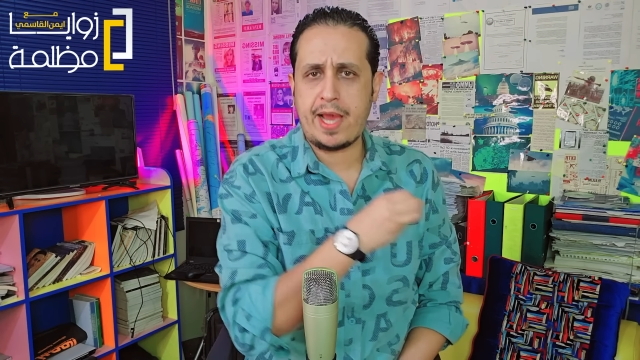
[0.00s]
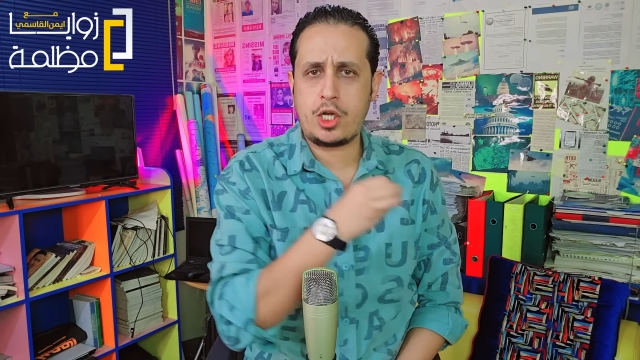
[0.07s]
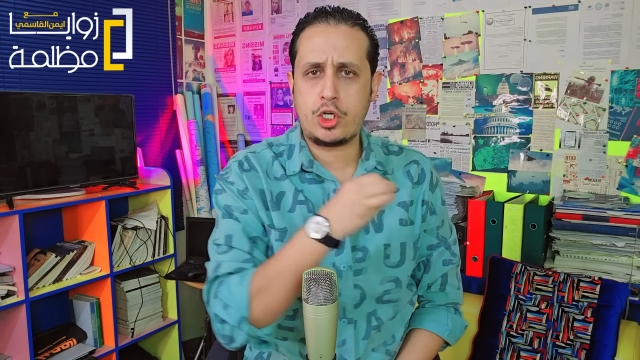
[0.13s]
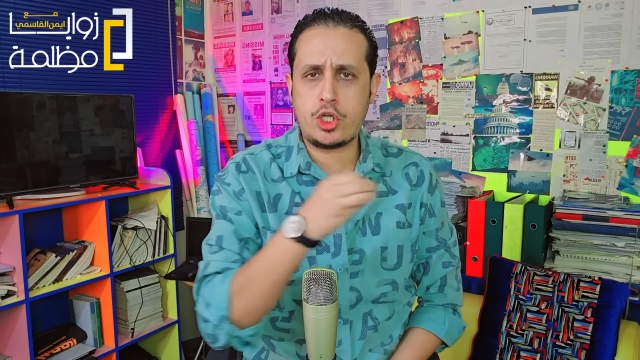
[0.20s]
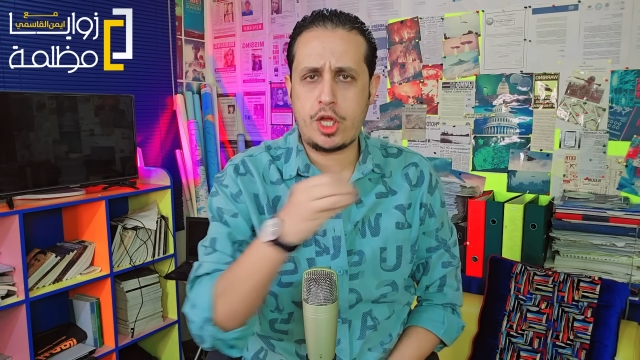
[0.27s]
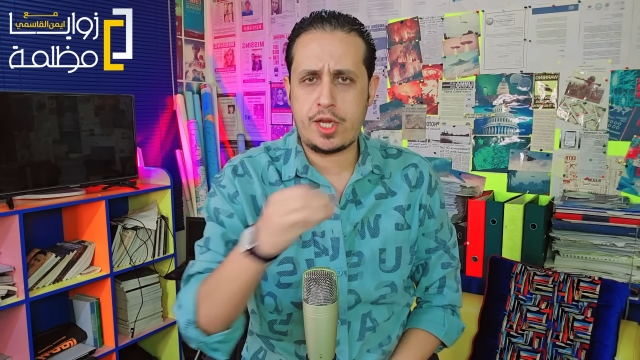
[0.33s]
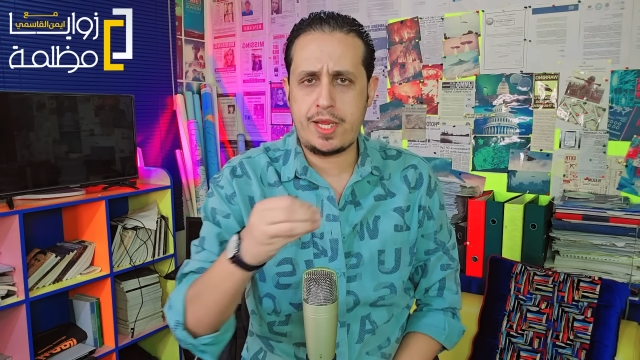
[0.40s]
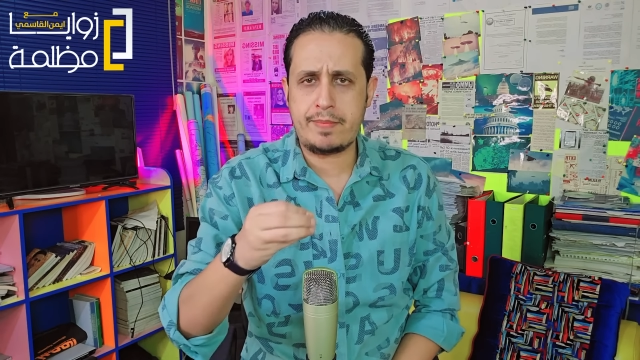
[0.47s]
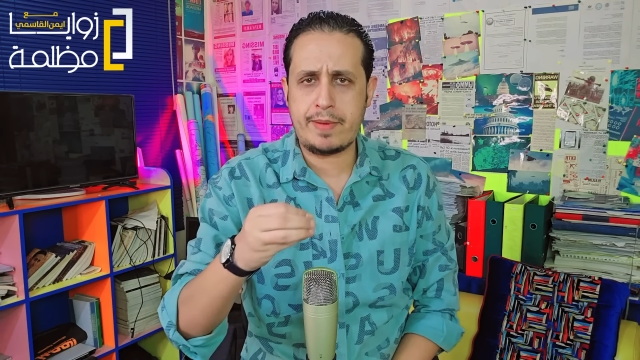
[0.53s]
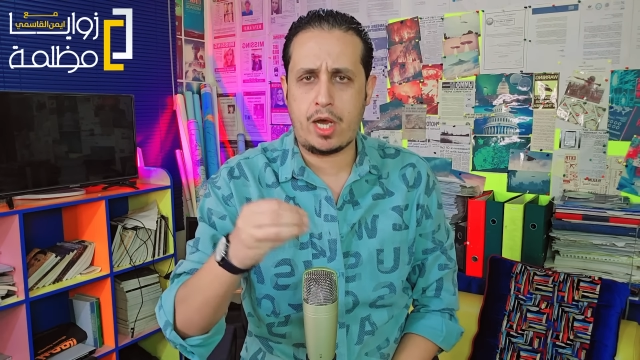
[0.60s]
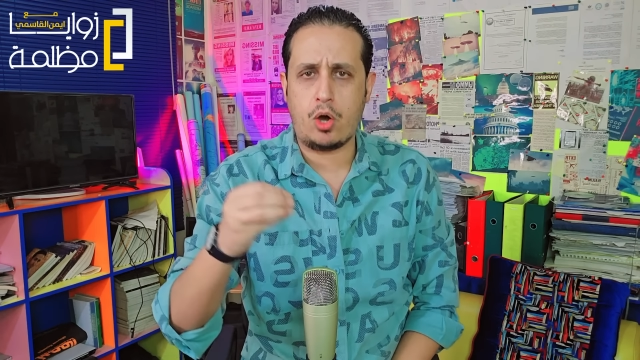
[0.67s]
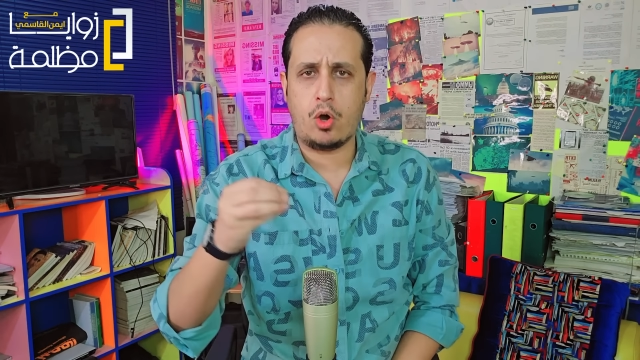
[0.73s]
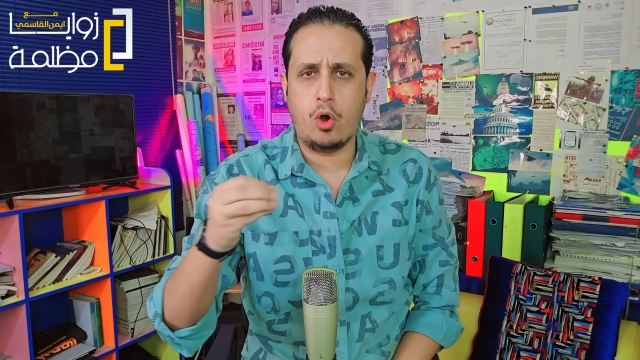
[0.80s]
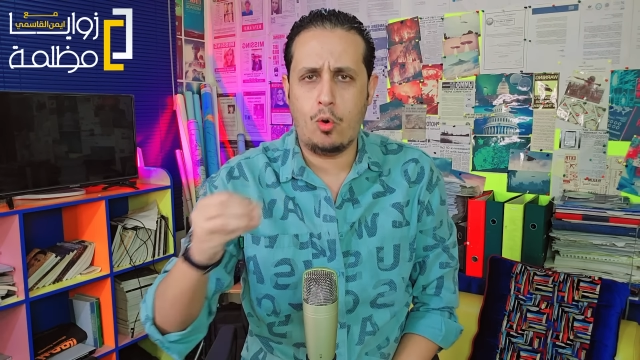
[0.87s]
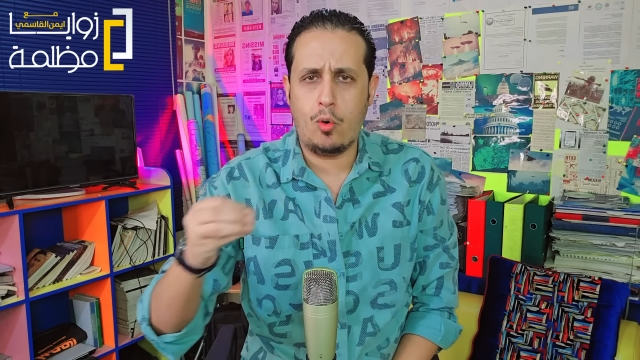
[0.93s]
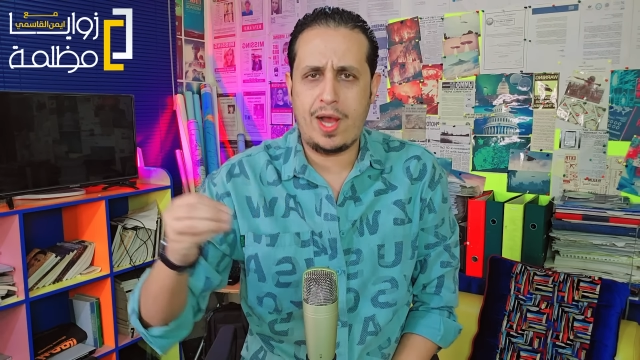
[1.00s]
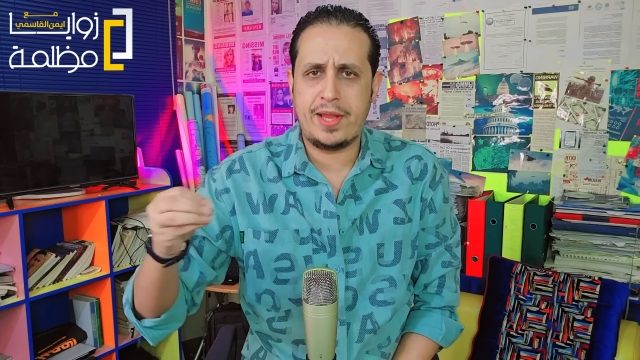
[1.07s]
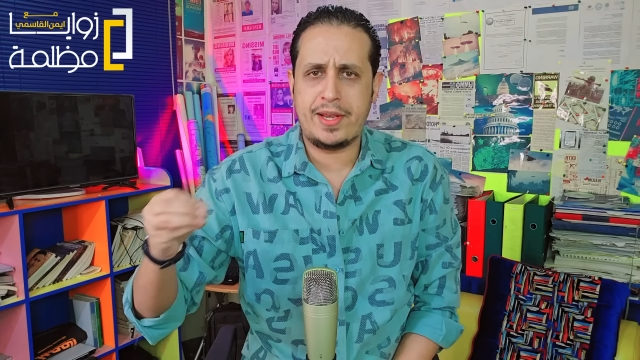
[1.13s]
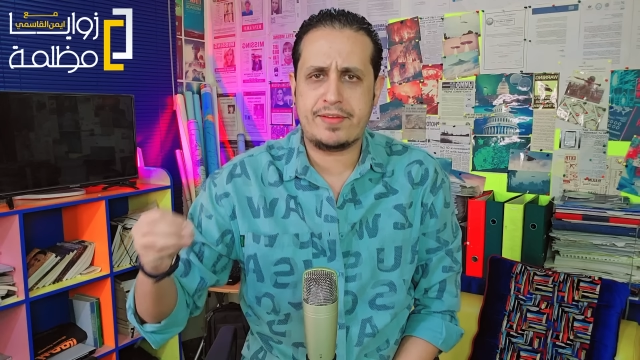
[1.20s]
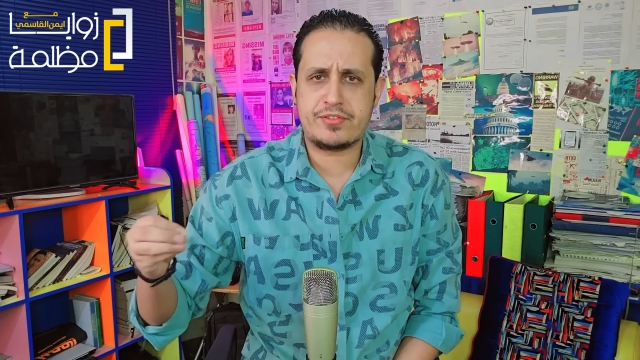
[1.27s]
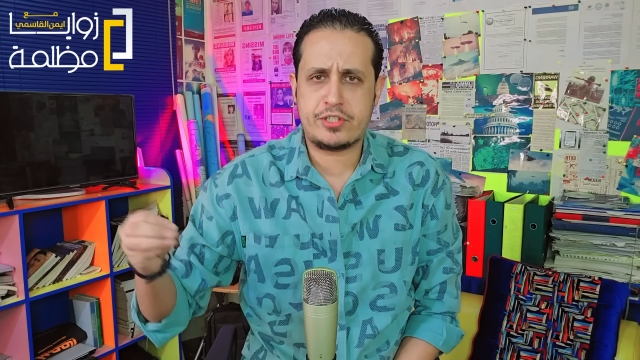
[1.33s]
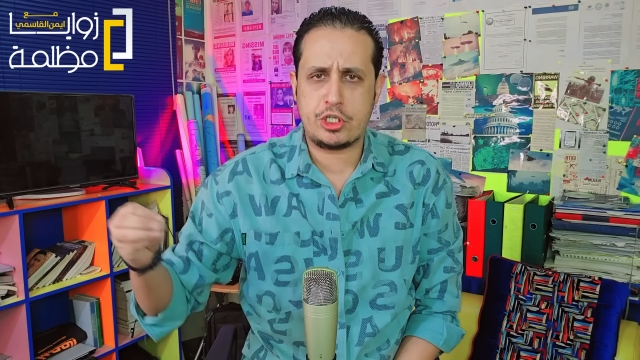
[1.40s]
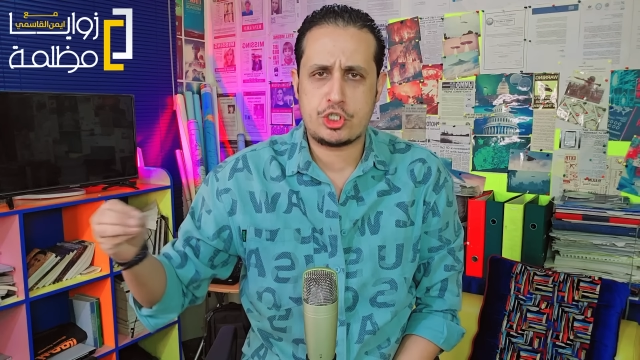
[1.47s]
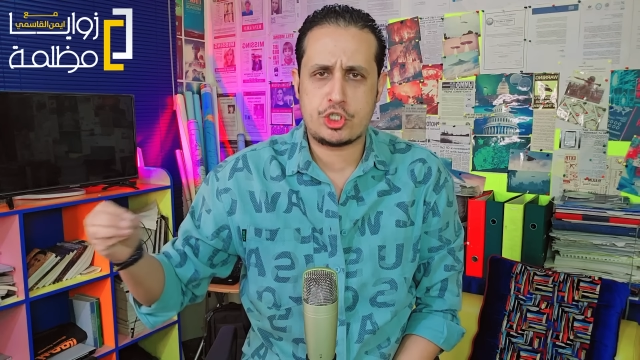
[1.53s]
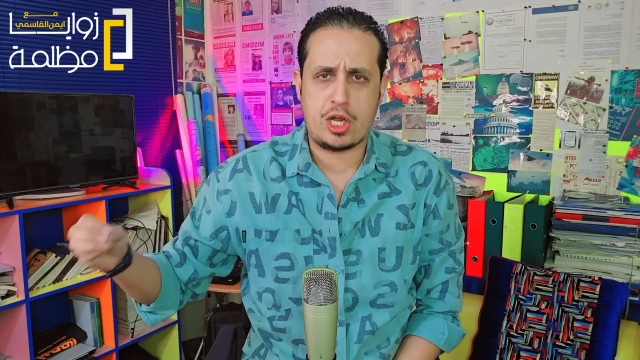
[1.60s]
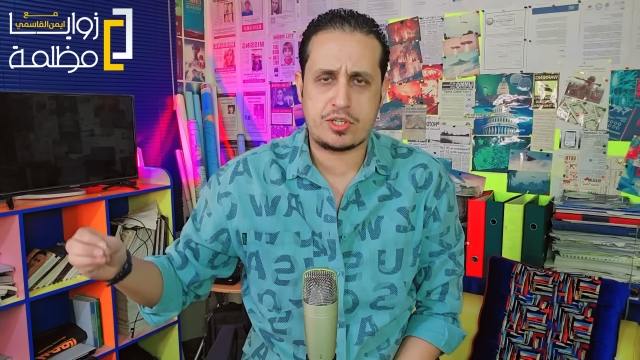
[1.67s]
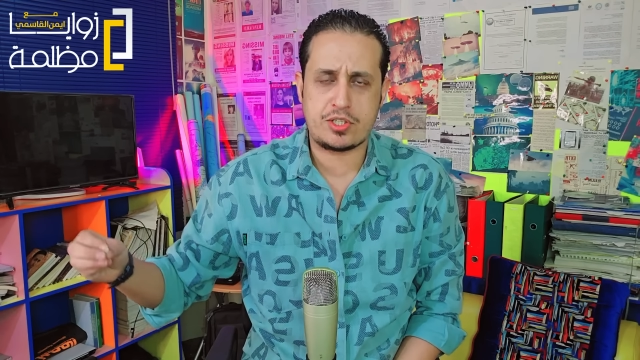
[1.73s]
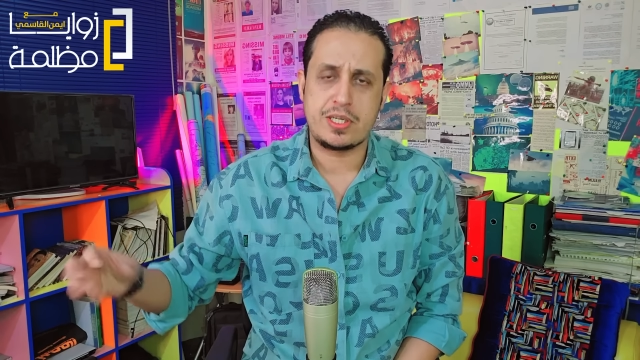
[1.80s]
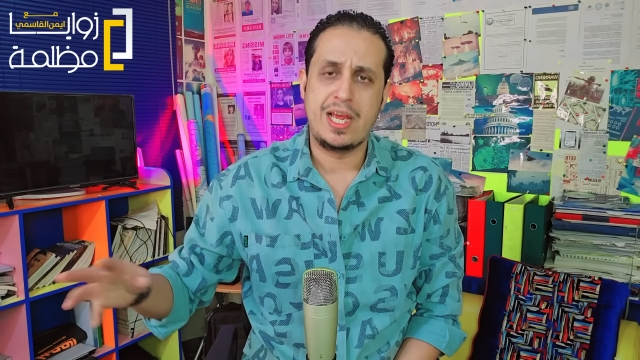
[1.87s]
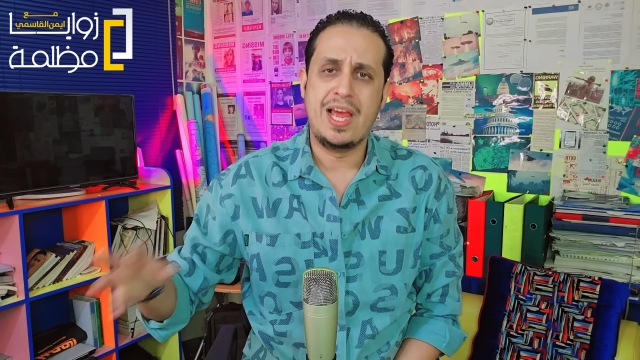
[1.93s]
الجريمة هو نفس
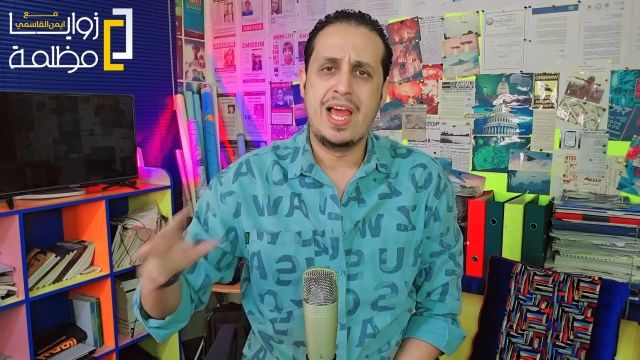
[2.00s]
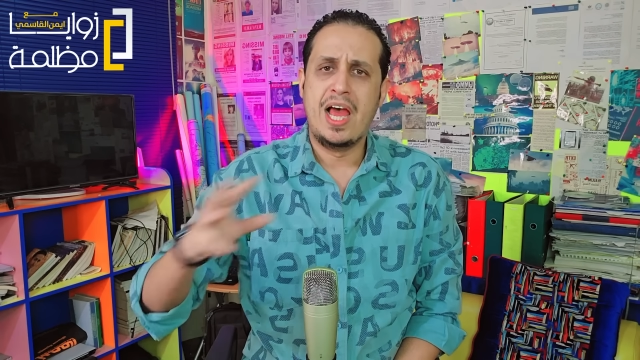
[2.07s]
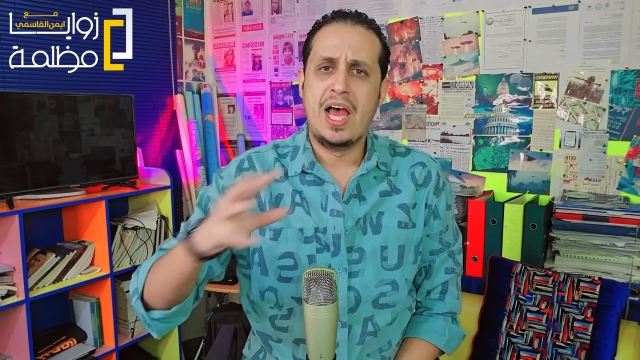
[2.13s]
الشخص